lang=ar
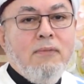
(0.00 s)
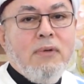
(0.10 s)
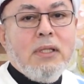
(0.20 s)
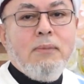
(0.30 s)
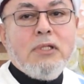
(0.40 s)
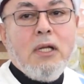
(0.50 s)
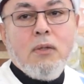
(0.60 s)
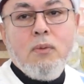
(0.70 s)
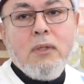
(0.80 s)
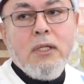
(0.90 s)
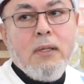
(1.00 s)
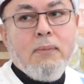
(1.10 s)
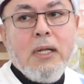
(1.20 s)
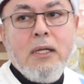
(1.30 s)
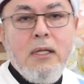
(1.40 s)
فانت مش على طول كده
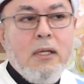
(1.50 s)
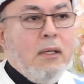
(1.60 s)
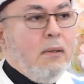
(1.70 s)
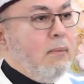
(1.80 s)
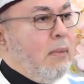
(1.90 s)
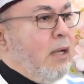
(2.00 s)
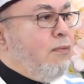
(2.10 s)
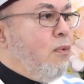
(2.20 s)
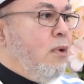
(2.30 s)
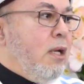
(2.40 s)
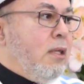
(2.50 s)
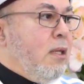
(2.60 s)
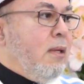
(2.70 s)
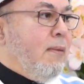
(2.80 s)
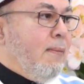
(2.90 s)
مخليه معاك في كل حته